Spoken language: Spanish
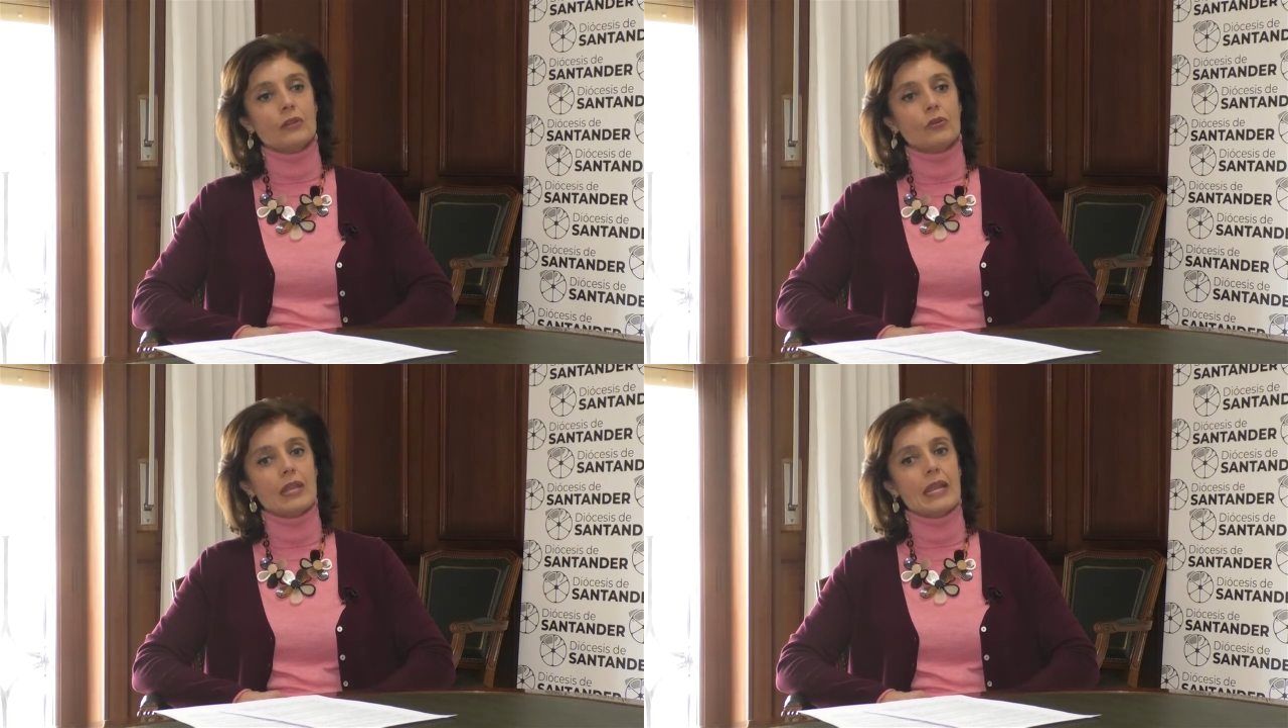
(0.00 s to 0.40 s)

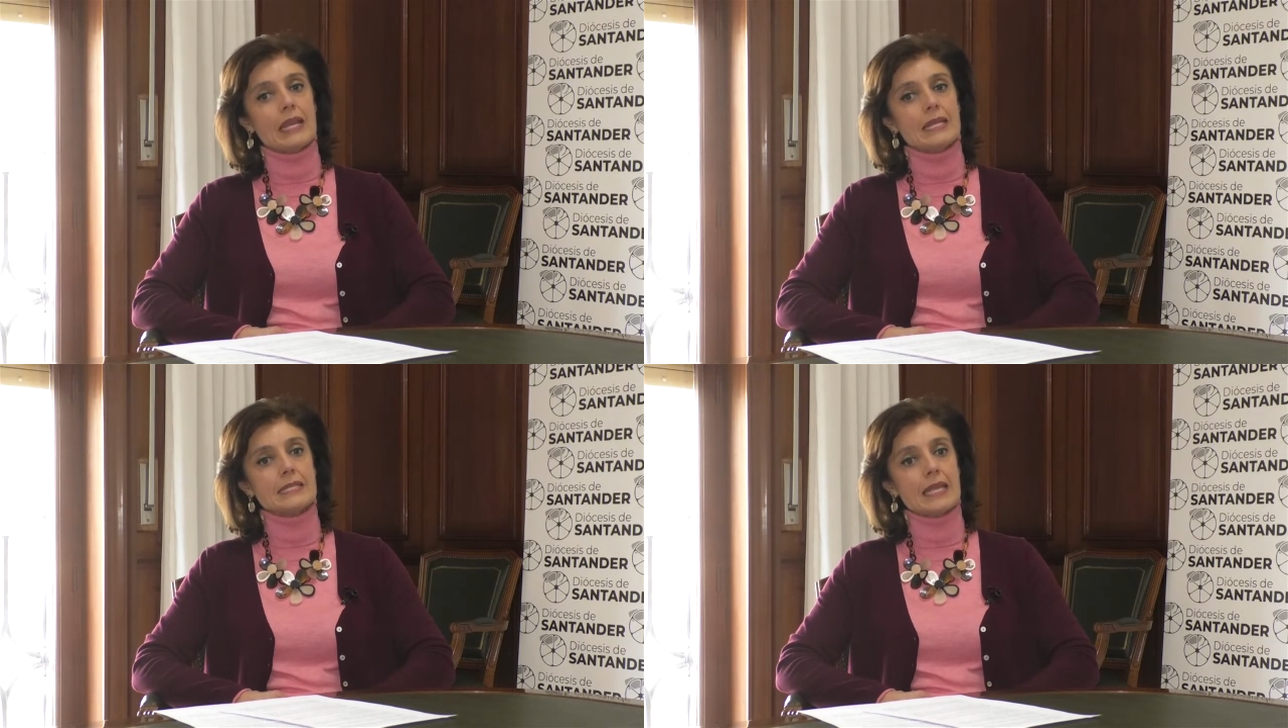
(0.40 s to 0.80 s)
a toda la
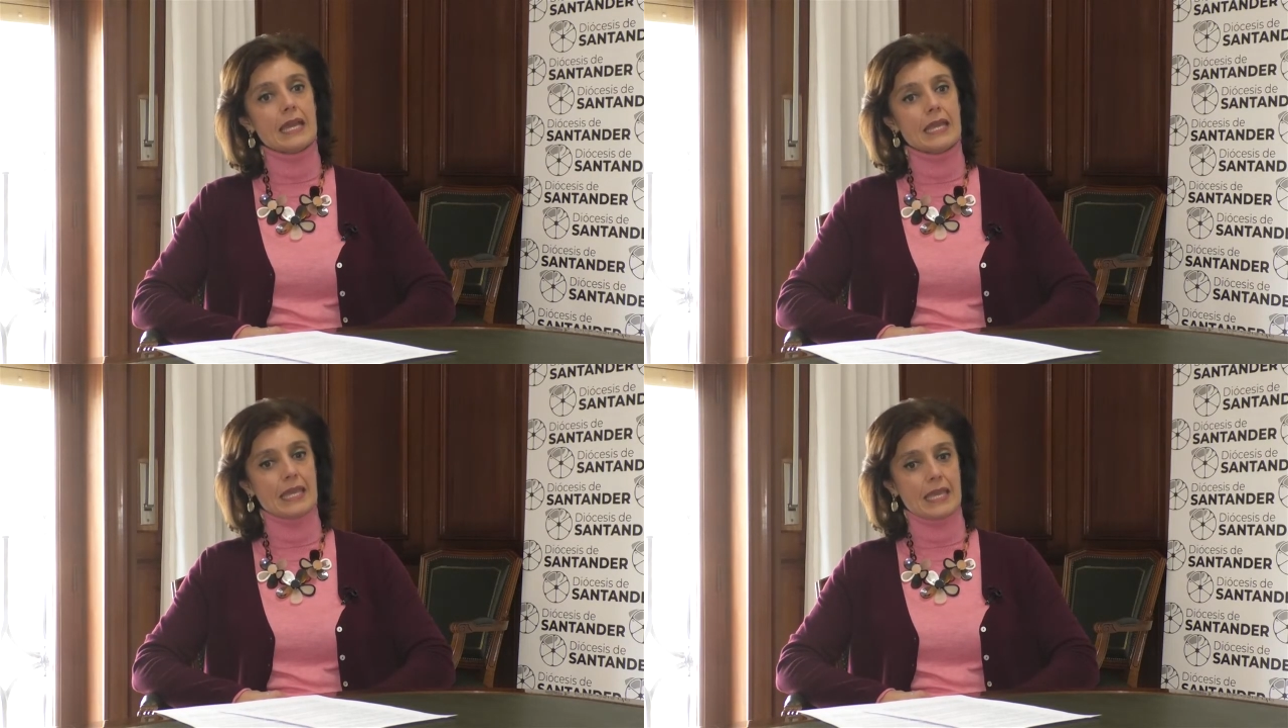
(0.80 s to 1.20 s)

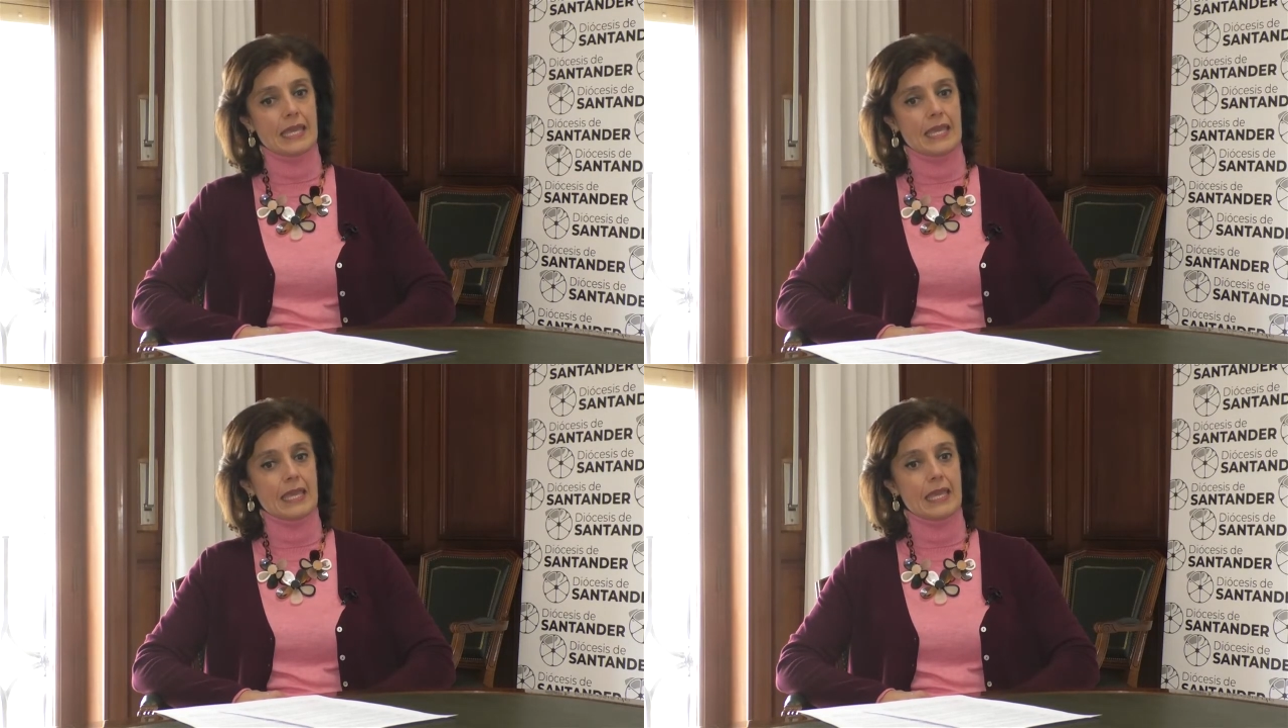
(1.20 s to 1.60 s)
Iglesia
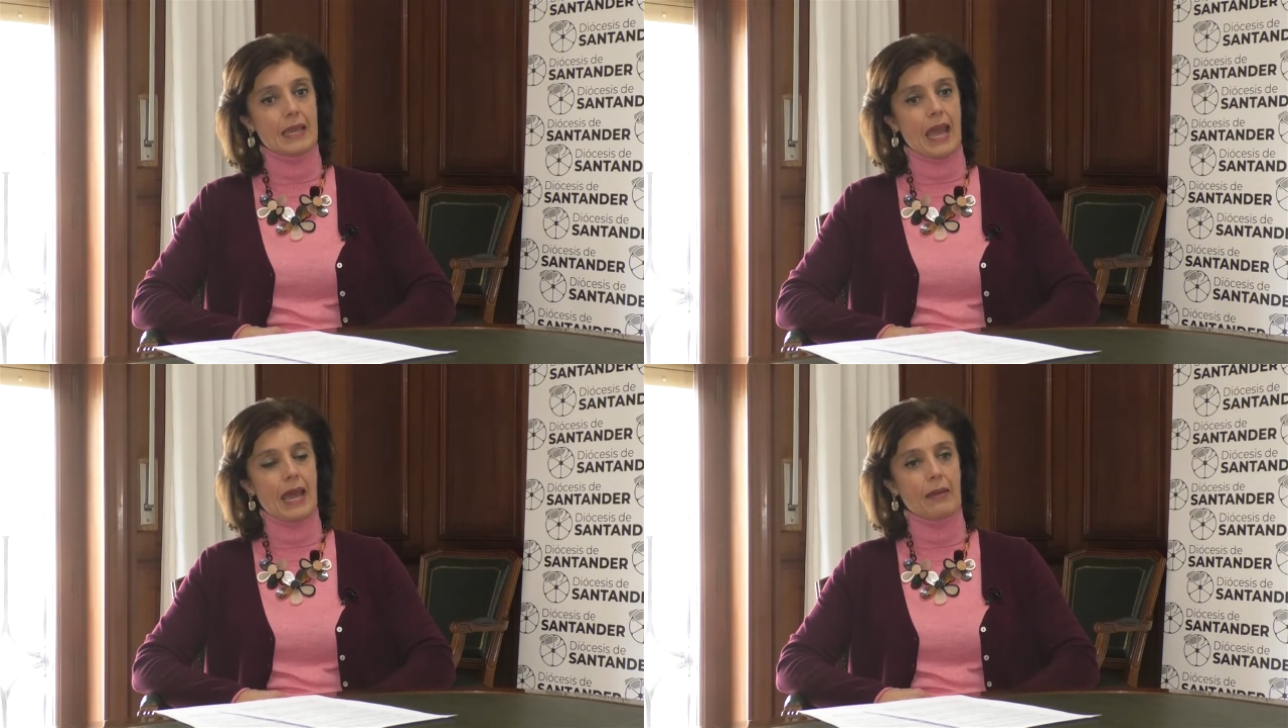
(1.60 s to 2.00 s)

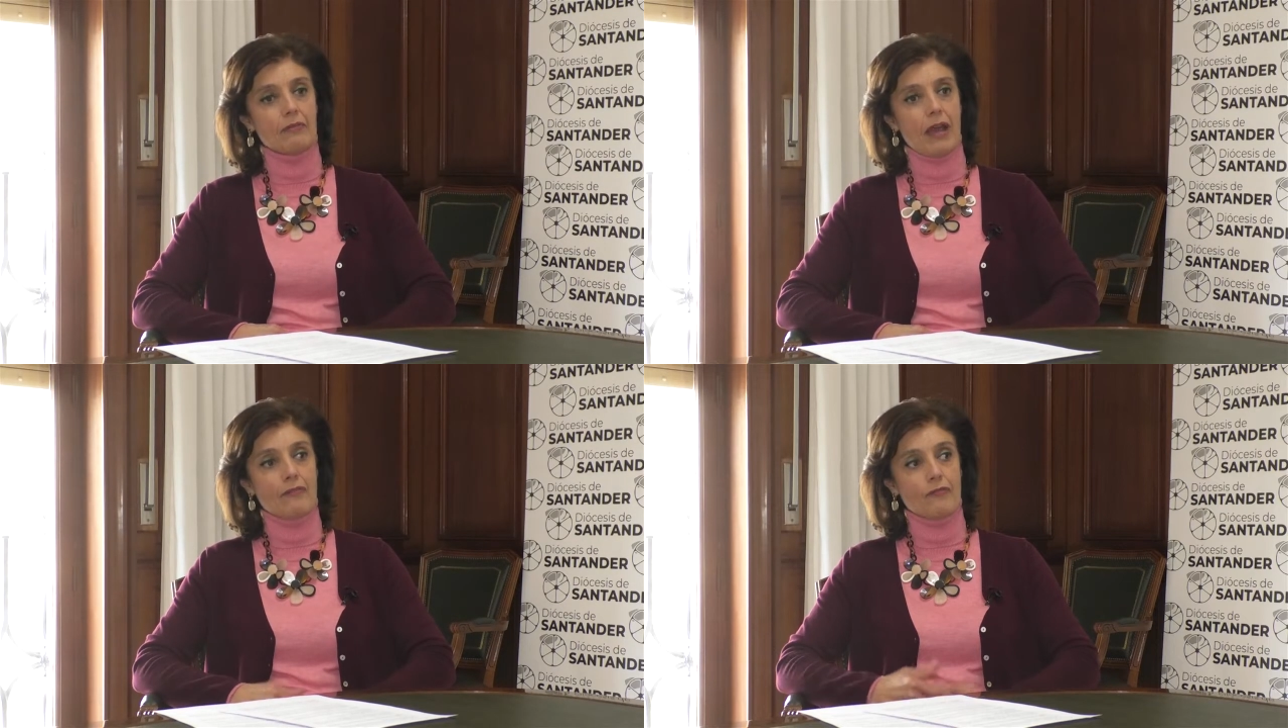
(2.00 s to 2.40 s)
y a,